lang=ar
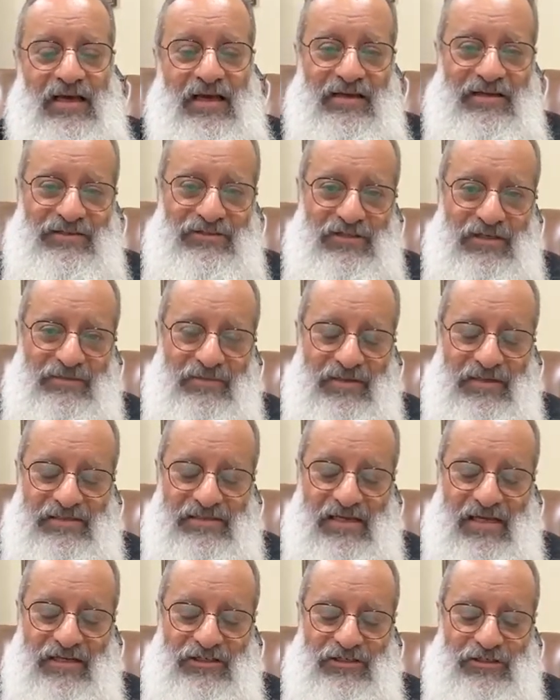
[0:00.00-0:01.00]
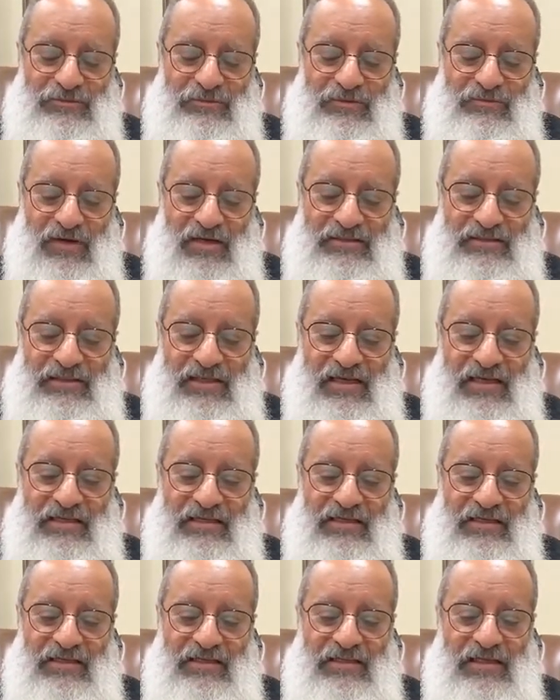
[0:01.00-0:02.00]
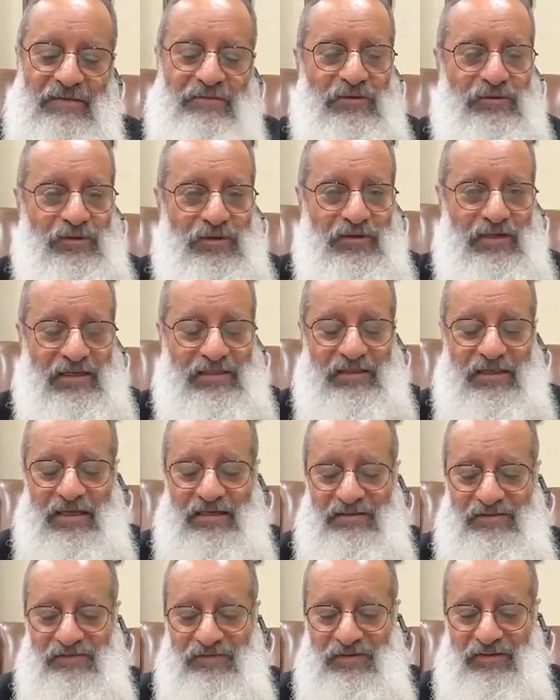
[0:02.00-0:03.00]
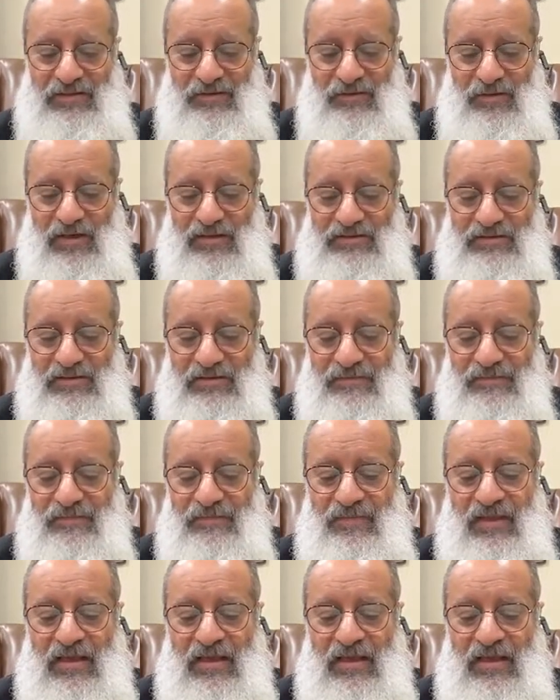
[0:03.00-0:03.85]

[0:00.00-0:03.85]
علشان ما نزعلش من بعض تاني ده الموضوع اللي هنتكلم فيه دلوقتي